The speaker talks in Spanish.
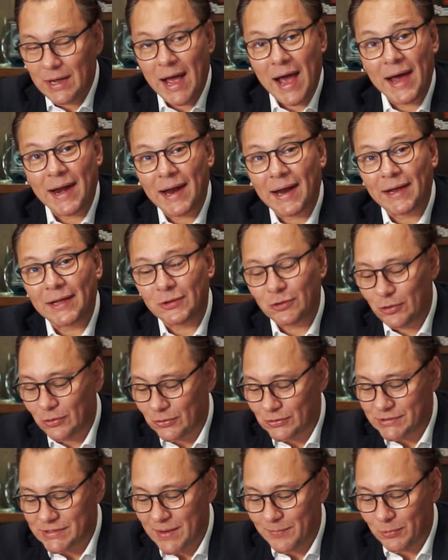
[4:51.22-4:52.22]
hará que
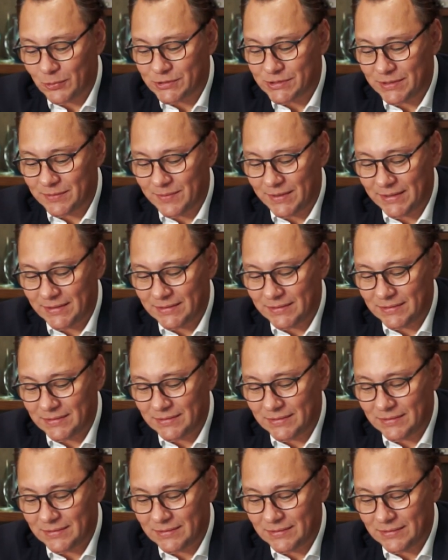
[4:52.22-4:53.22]
todo sea posible.
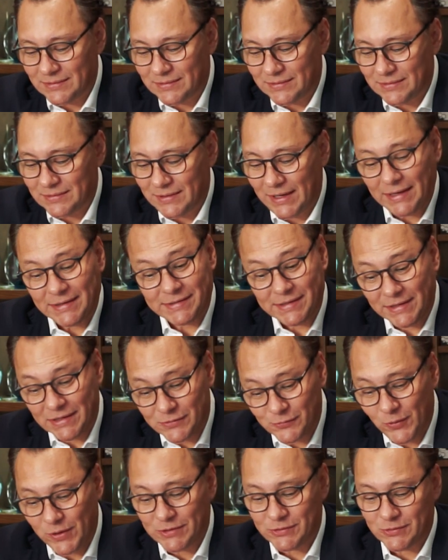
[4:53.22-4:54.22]
Y sin
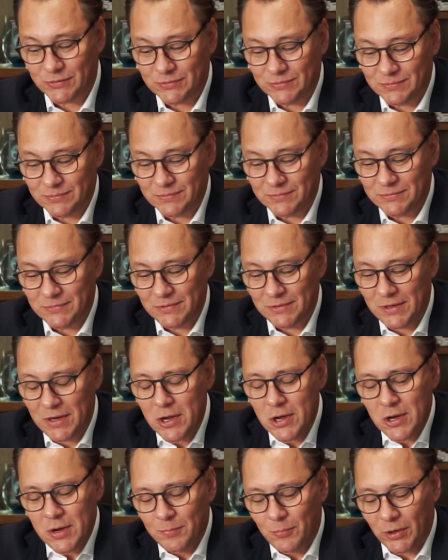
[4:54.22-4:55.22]
esfuerzo.
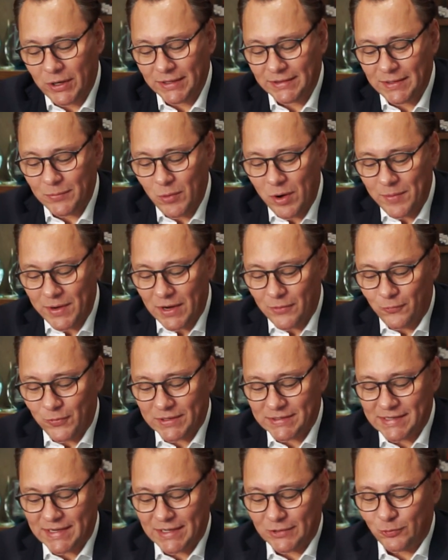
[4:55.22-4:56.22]
Porque te mueve la
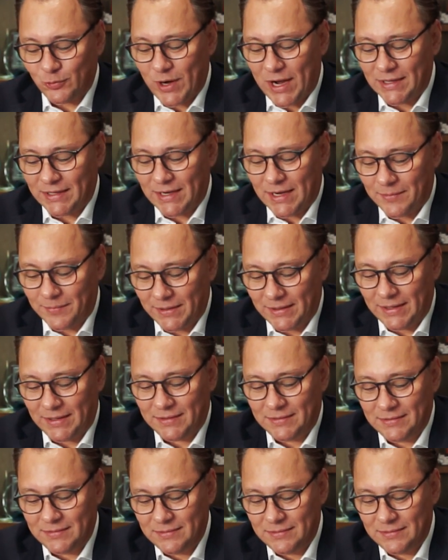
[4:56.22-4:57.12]
fuerza natural de la vida.